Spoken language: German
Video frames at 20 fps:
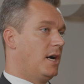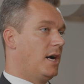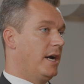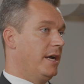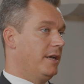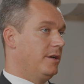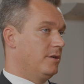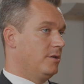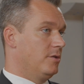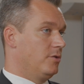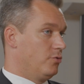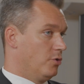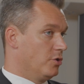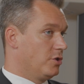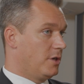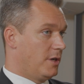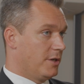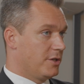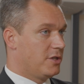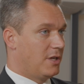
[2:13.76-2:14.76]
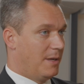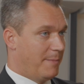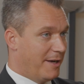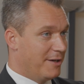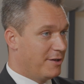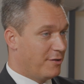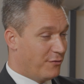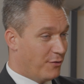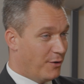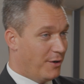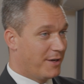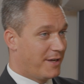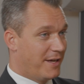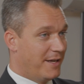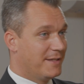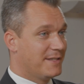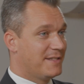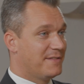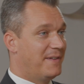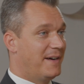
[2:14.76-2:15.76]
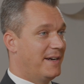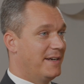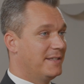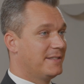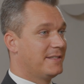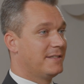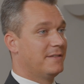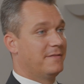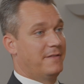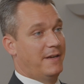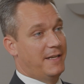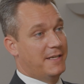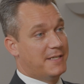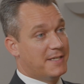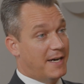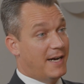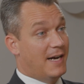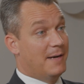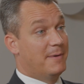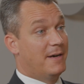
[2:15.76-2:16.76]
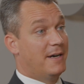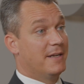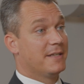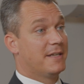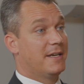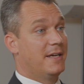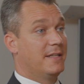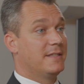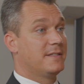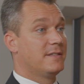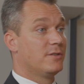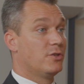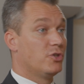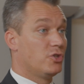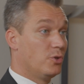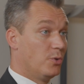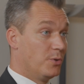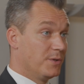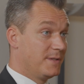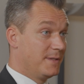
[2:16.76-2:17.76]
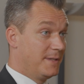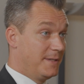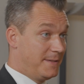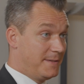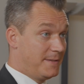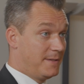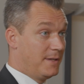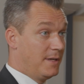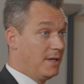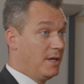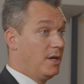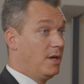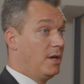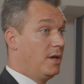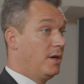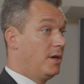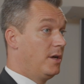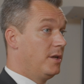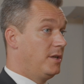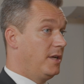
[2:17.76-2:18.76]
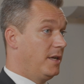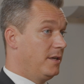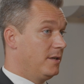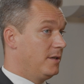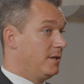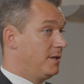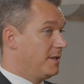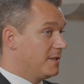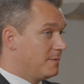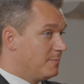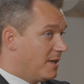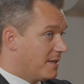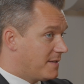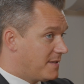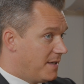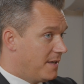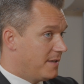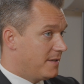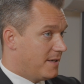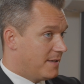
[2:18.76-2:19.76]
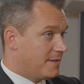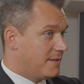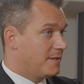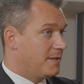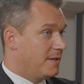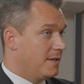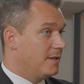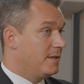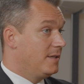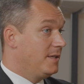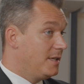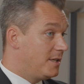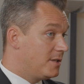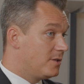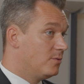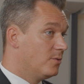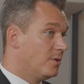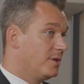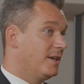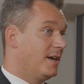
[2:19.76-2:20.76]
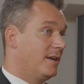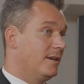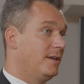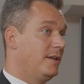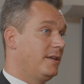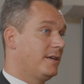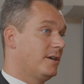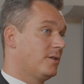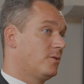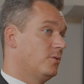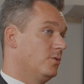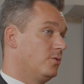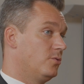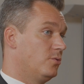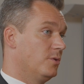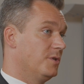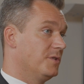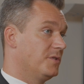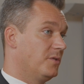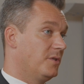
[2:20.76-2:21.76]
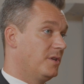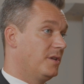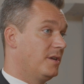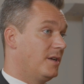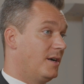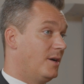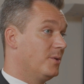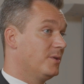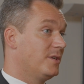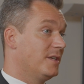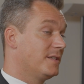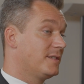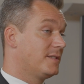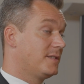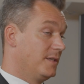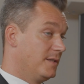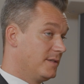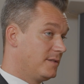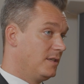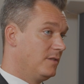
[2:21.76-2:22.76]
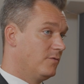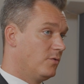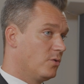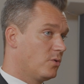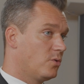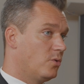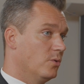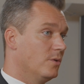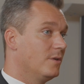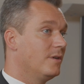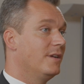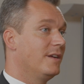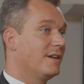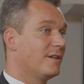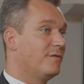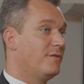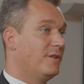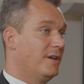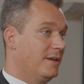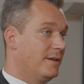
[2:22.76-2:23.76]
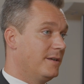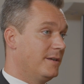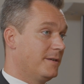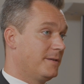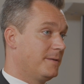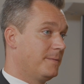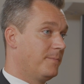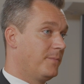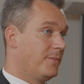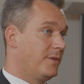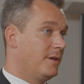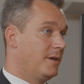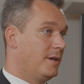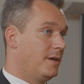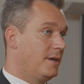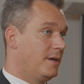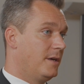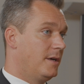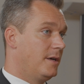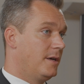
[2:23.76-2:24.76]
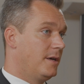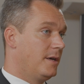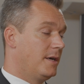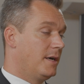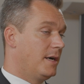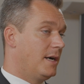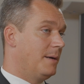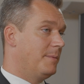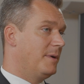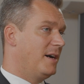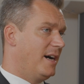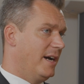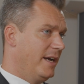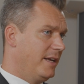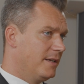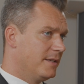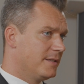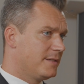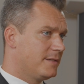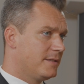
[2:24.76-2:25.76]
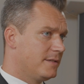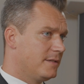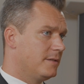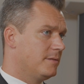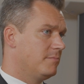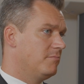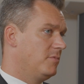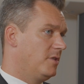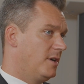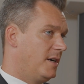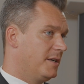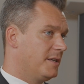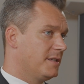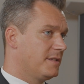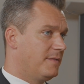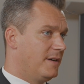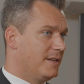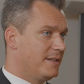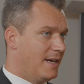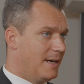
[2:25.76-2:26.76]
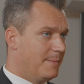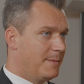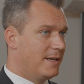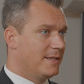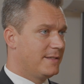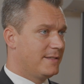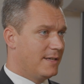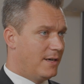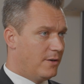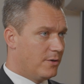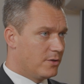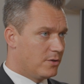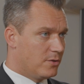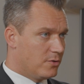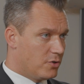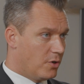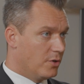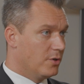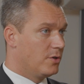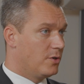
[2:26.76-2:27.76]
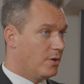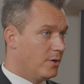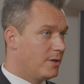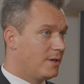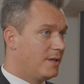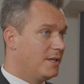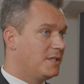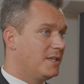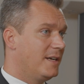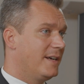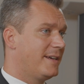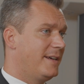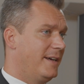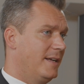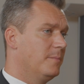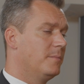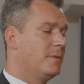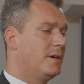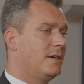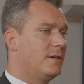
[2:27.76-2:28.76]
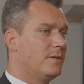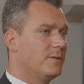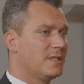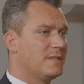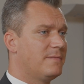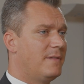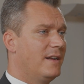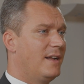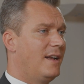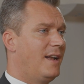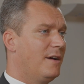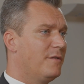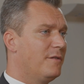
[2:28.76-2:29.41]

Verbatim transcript: Eine durchaus charmante Vorgehensweise, welche aber an Grenzen gestoßen ist denn in diesem Jahrzehnt hat sich nicht nur die Anlegerkultur, sondern auch das Zinsniveau grundlegend verändert. Aber eines, ja, das war damals auch schon deutlich erkennbar, und zwar der